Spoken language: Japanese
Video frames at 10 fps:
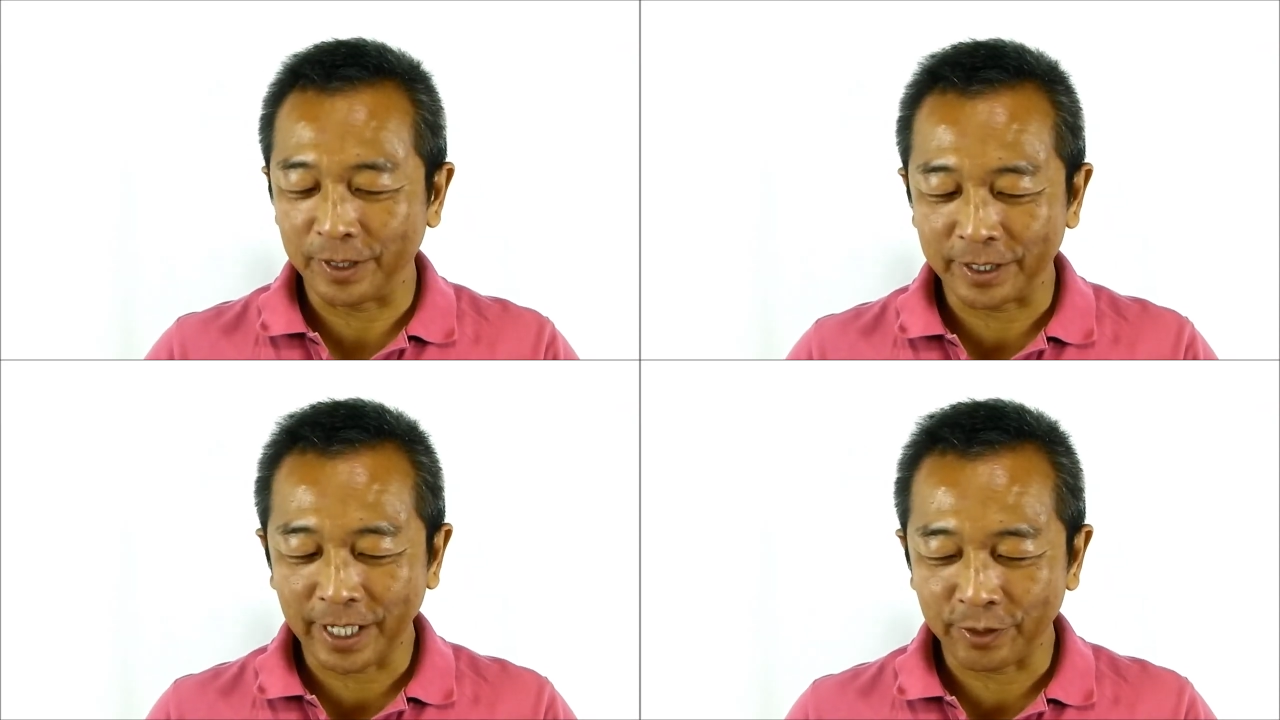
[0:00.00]

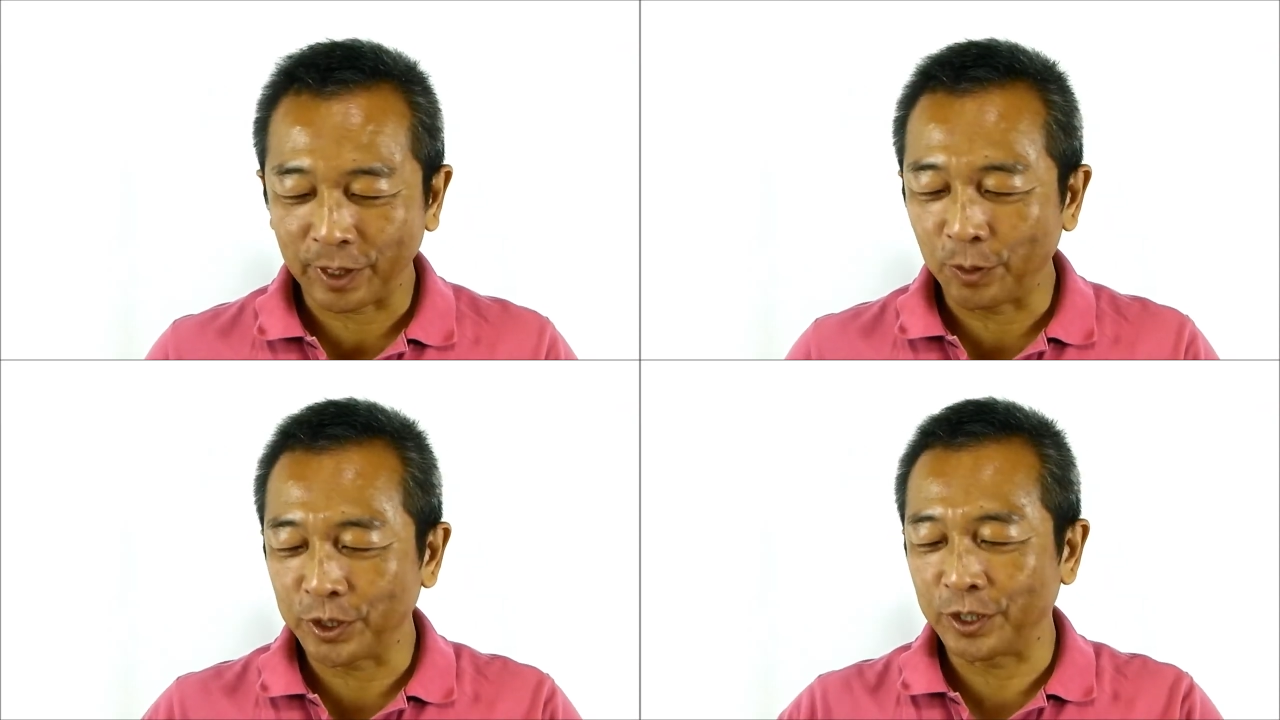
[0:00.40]
デザインの
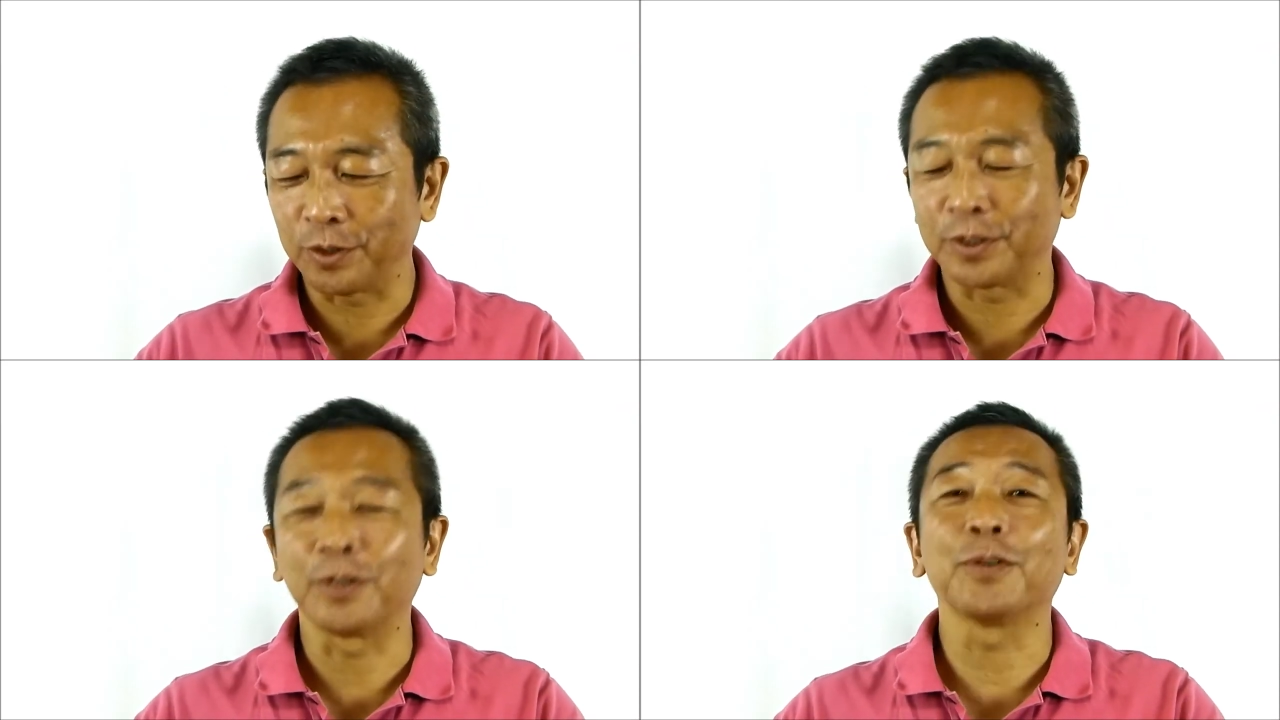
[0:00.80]
が欲しい
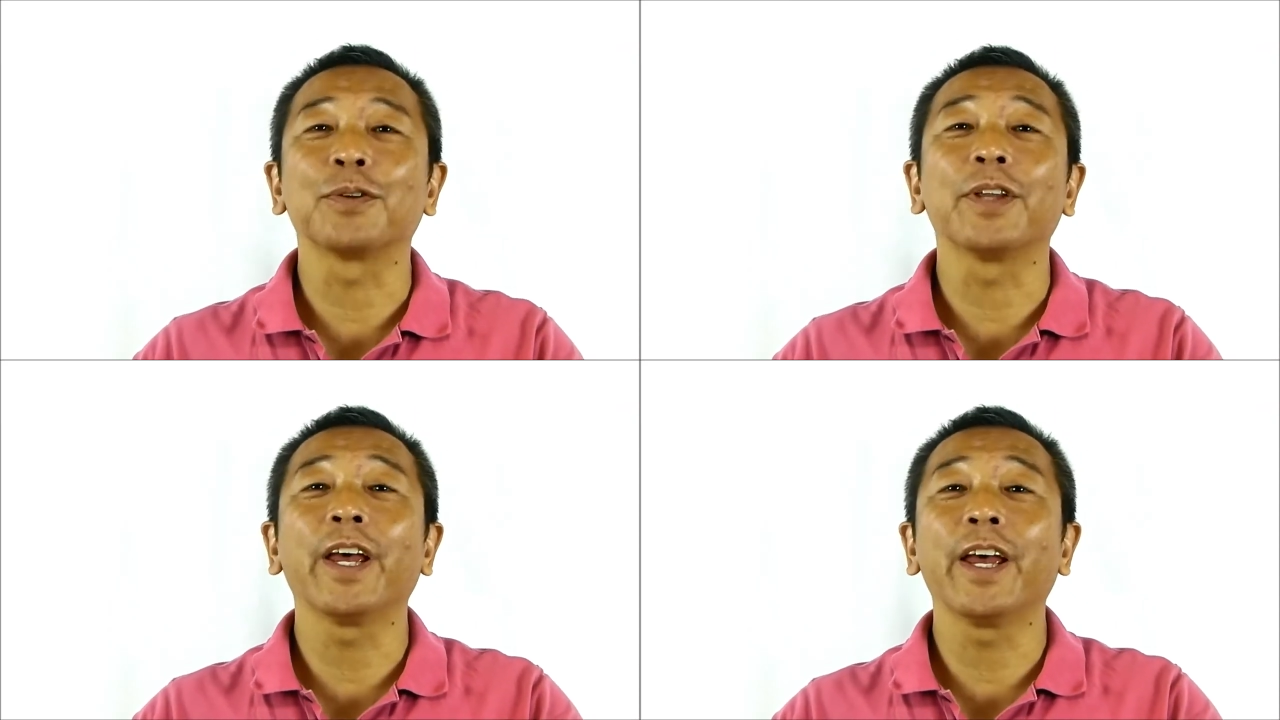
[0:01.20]
よっていうこ
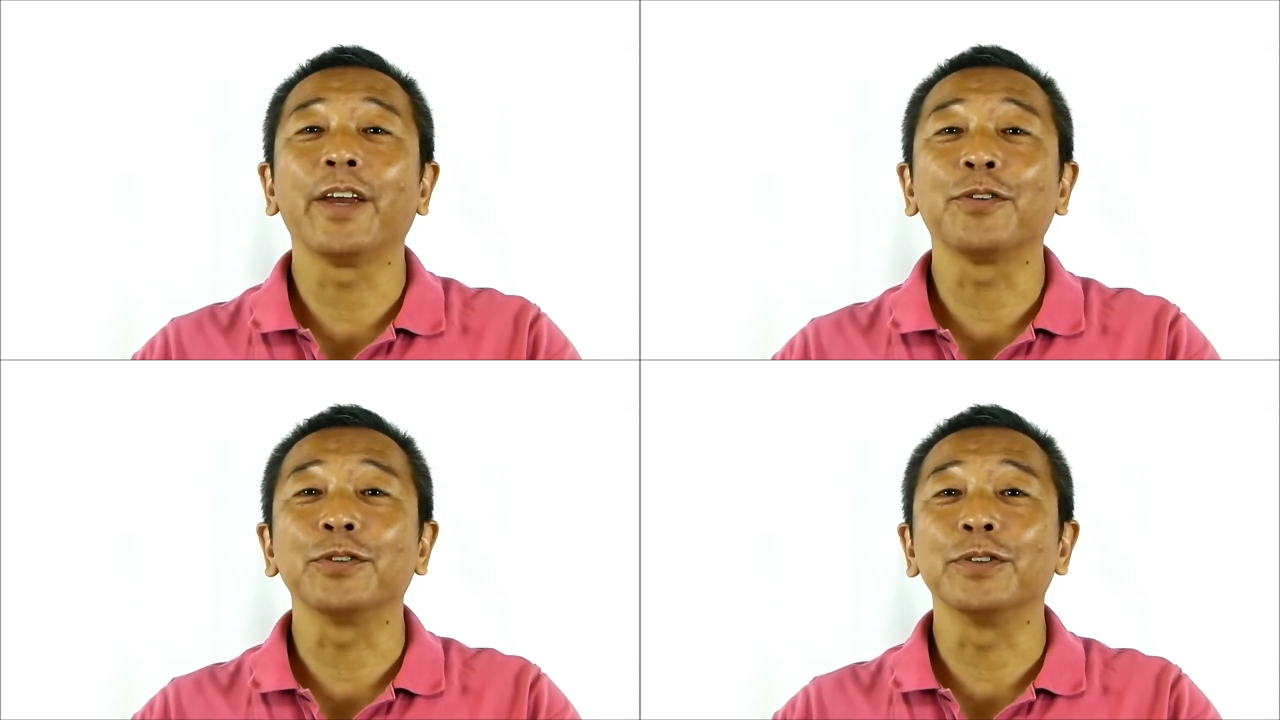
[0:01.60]
とで、
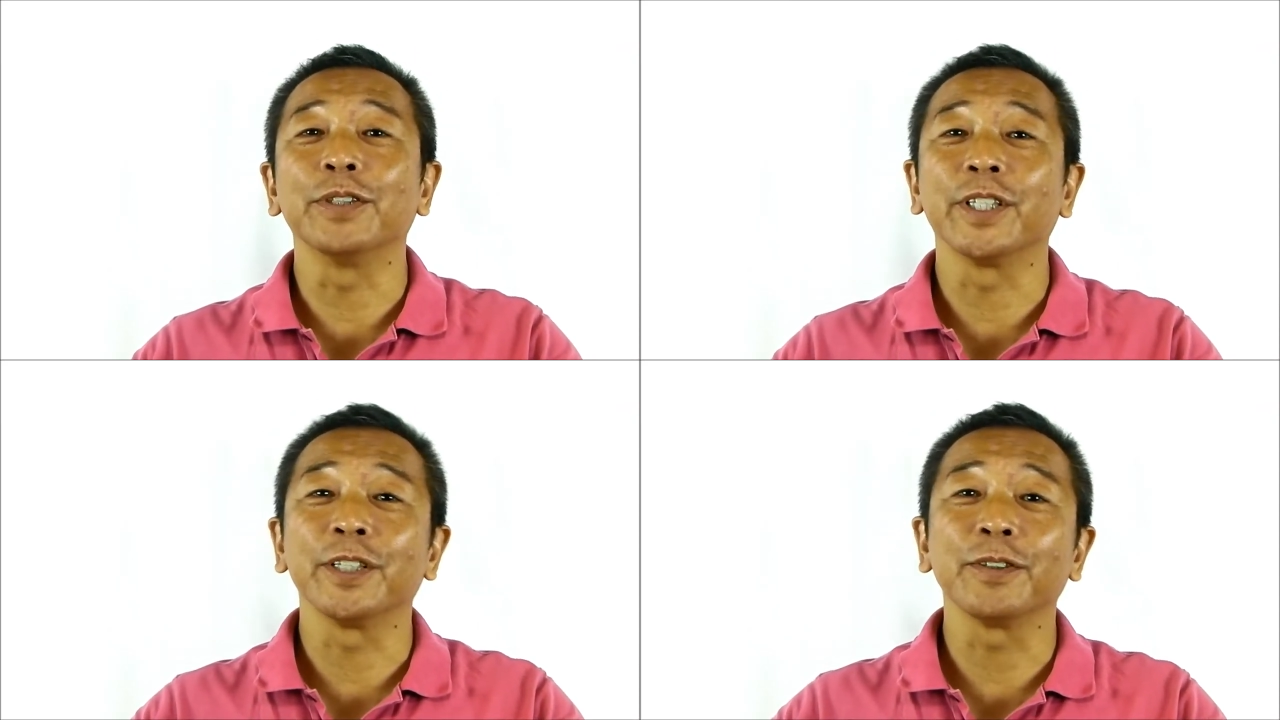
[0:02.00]
よく、
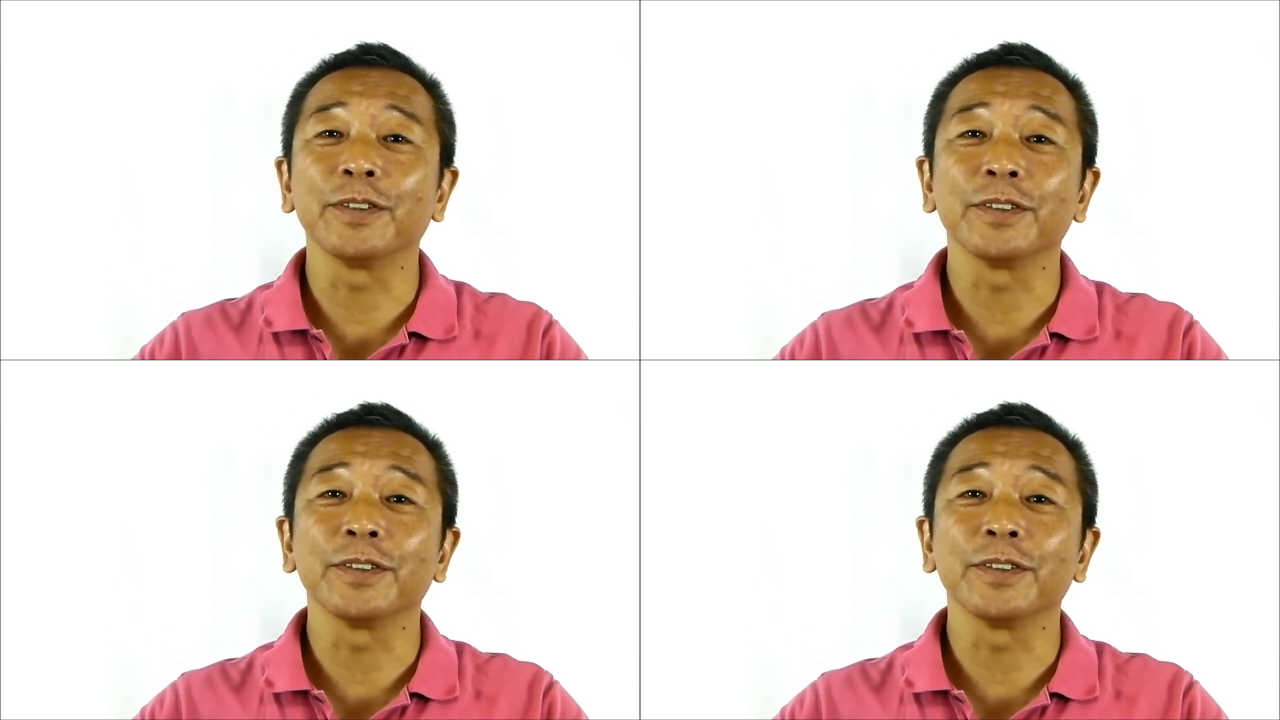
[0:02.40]
えー、